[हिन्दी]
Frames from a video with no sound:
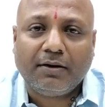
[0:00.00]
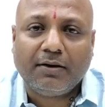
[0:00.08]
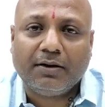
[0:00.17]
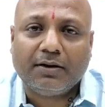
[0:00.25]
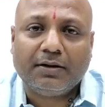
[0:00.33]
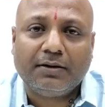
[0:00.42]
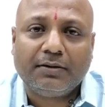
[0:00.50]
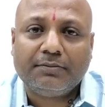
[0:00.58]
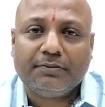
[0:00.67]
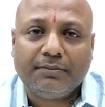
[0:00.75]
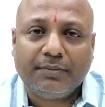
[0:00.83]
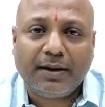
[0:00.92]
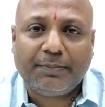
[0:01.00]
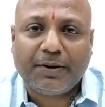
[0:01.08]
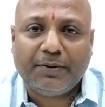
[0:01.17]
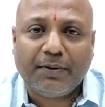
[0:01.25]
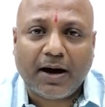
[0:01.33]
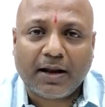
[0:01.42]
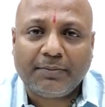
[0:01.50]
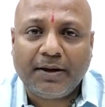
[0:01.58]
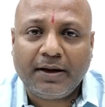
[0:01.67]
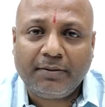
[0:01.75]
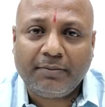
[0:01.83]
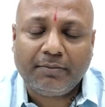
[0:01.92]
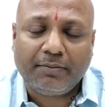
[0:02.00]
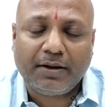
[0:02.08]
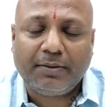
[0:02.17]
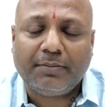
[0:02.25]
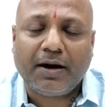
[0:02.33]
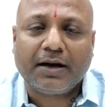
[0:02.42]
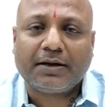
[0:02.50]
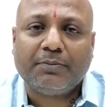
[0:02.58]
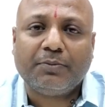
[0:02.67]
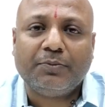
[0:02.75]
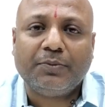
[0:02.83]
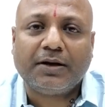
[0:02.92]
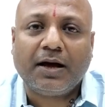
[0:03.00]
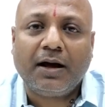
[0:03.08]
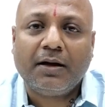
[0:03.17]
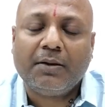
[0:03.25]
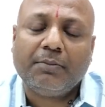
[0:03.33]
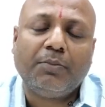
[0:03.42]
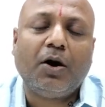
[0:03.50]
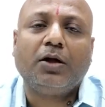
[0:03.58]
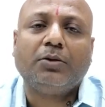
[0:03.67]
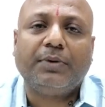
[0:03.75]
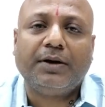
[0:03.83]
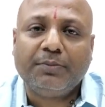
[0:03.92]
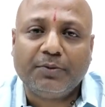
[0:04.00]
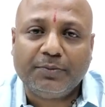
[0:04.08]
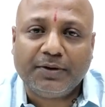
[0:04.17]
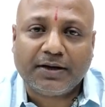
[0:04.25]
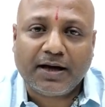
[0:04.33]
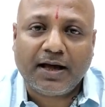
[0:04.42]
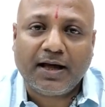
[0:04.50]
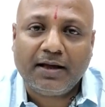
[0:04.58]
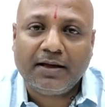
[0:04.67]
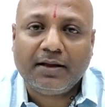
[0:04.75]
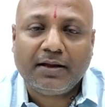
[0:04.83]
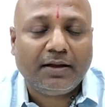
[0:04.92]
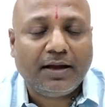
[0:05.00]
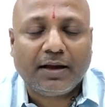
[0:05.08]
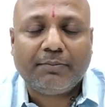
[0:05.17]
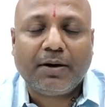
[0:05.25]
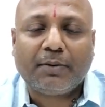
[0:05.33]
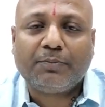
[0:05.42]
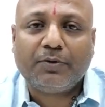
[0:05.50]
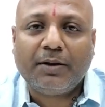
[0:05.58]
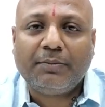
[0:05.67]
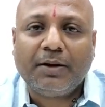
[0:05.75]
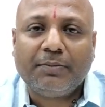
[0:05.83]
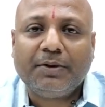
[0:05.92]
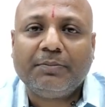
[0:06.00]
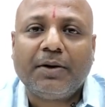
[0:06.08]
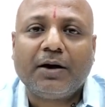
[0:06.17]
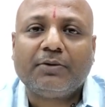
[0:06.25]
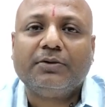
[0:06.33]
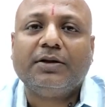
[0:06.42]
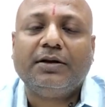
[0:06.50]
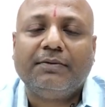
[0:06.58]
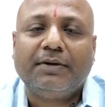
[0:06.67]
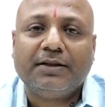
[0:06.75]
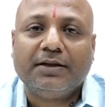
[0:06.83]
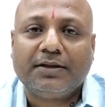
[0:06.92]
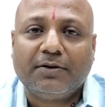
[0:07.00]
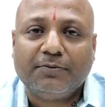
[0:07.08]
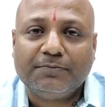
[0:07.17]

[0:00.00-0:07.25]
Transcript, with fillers: और मेरे परिवार में मेरी माँ की भूमिका बहुत बड़ी भूमिका है एक बार पुनः मैं अपनी माँ को धन्यवाद देता